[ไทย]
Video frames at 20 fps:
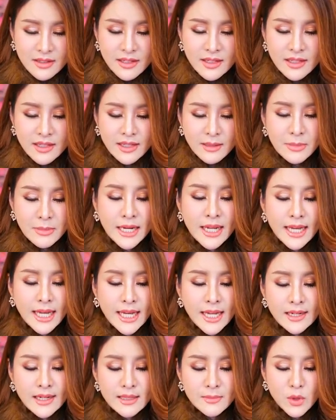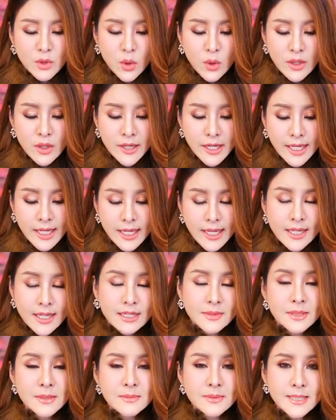เนี่ยพลังงานเริ่มลงแล้วนะ
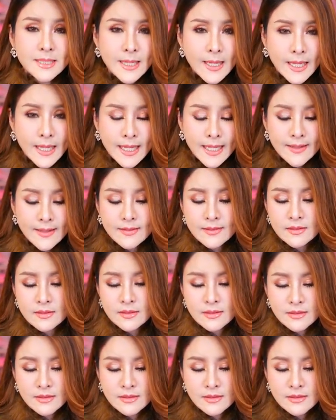รีบๆแชร์